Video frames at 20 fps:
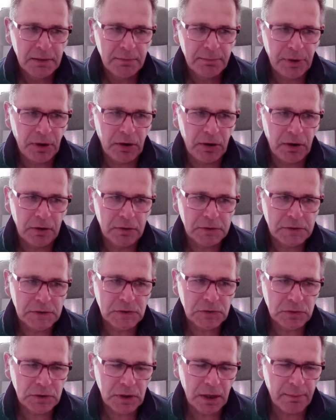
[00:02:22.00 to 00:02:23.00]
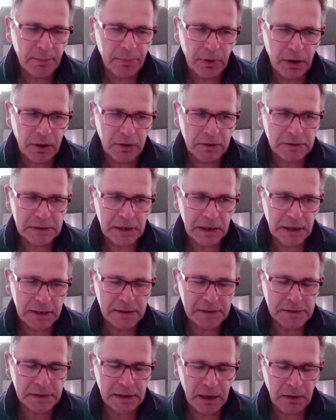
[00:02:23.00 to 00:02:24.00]
però nello stesso tempo la nostra
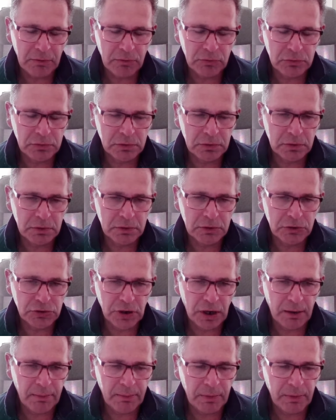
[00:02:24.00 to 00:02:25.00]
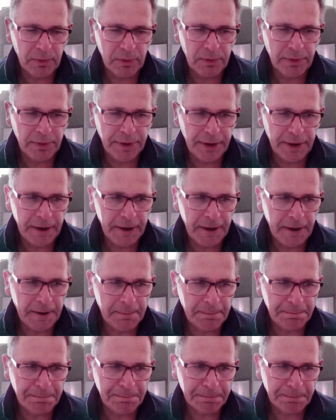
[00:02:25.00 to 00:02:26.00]
lista ha avuto diciamo,
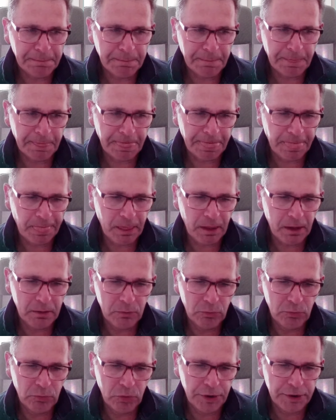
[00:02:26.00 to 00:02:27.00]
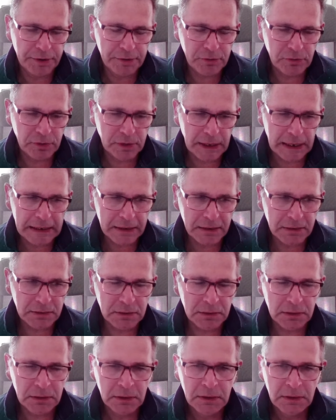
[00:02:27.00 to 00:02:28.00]
ehm, un buon
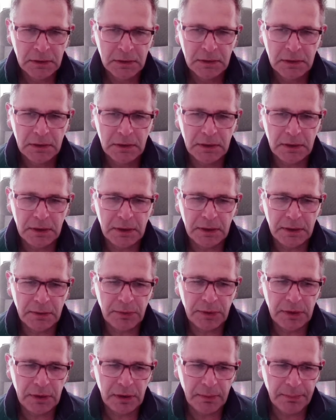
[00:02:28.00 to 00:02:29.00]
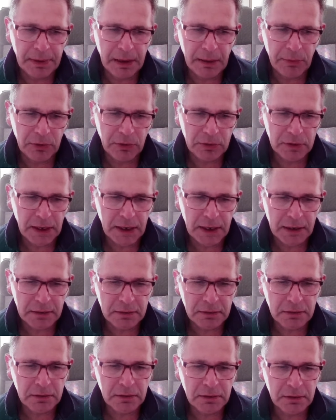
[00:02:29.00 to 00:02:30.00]
risultato e quindi abbiamo
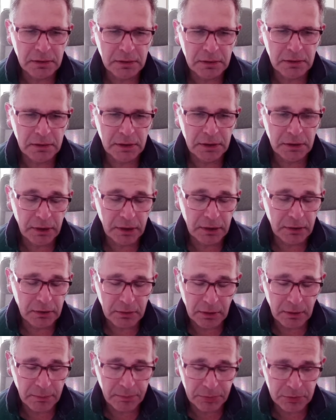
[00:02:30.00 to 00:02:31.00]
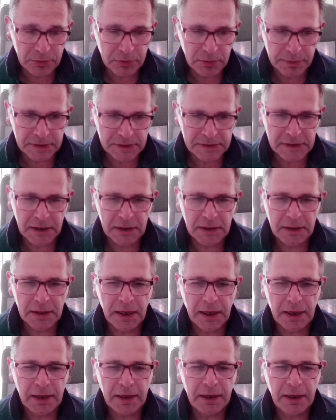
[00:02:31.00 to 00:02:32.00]
notato, io ero appunto presente
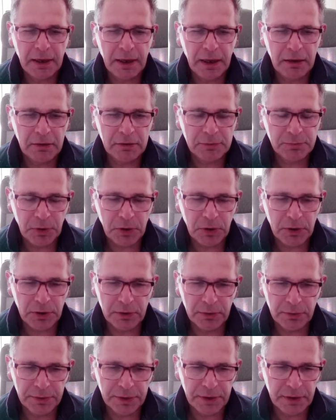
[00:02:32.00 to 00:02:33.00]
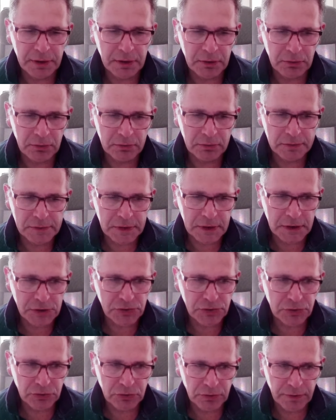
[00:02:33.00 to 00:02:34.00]
anche allo spoglio, quindi in un
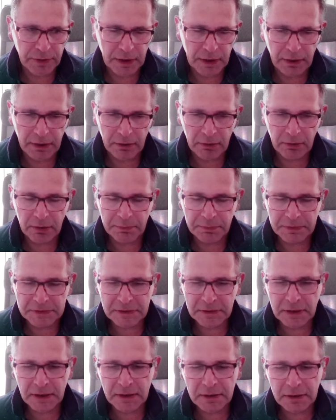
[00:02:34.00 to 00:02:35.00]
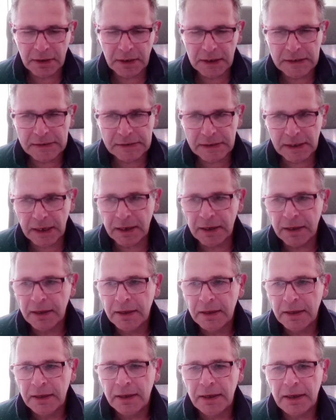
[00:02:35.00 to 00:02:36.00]
seggio dove ero rappresentante di lista
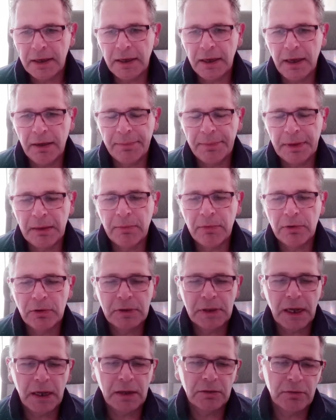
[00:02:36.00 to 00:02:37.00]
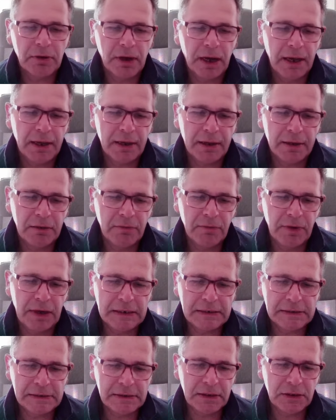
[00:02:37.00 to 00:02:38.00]
e abbiamo notato anche
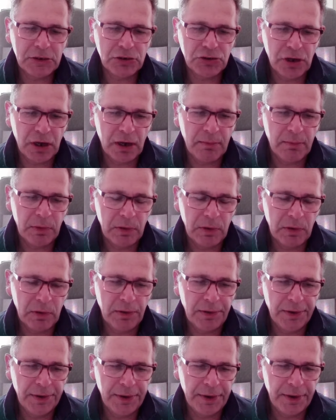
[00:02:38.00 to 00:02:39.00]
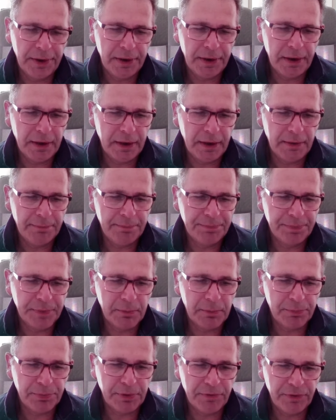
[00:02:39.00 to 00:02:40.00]
diverse diciamo, ehm,
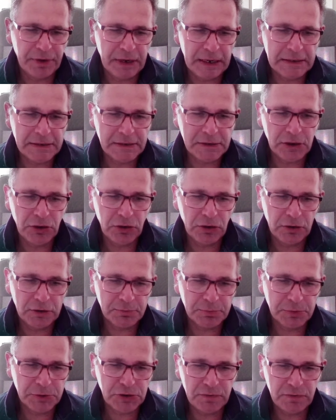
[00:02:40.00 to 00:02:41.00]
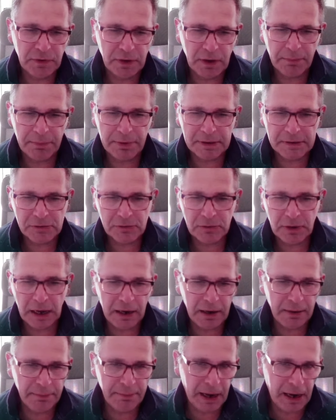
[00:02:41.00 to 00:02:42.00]
preferenze non specifiche
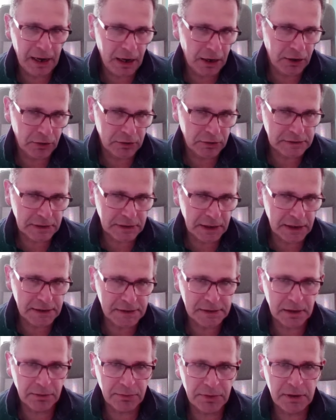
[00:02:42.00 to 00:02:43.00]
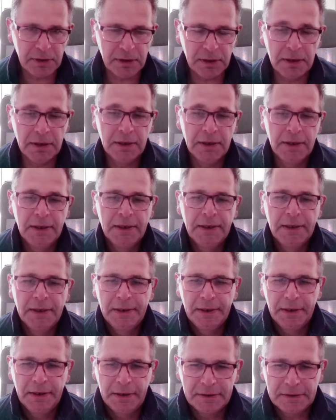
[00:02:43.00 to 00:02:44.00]
personali ma alla nostra lista, quindi
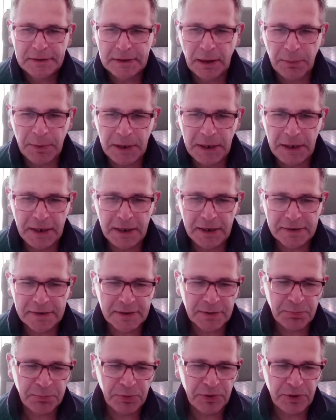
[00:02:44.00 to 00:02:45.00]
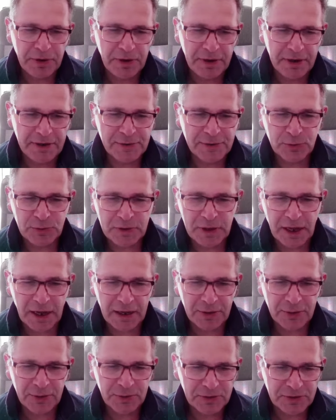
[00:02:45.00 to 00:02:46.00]
stabilire se poi il
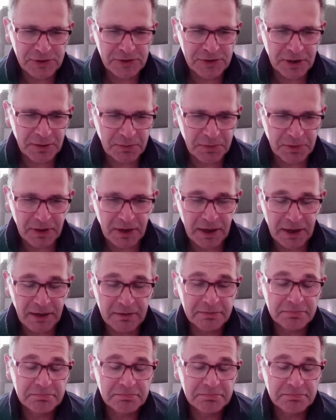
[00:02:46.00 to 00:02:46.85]
risultato diciamo, è,